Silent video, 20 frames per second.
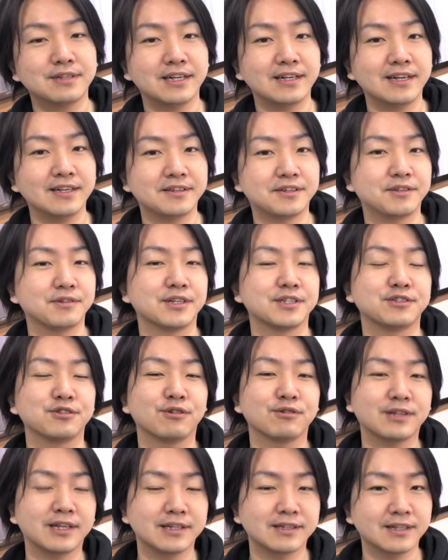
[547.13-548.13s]
れないっていうような
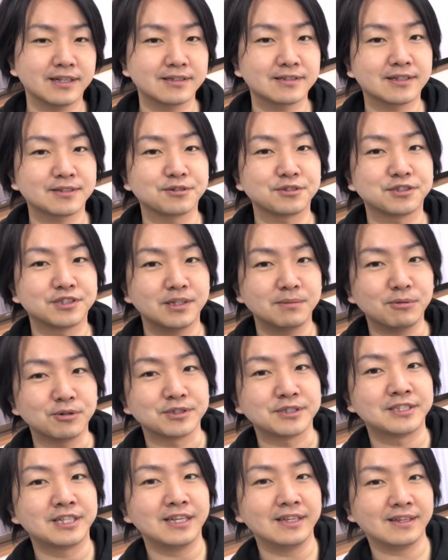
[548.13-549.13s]
状態になったとして
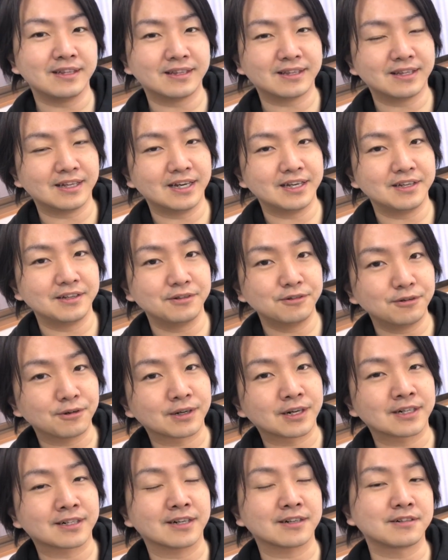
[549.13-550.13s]
も全体の
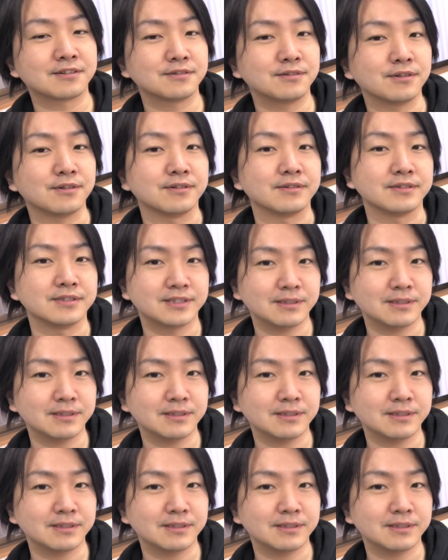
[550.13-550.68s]
価格を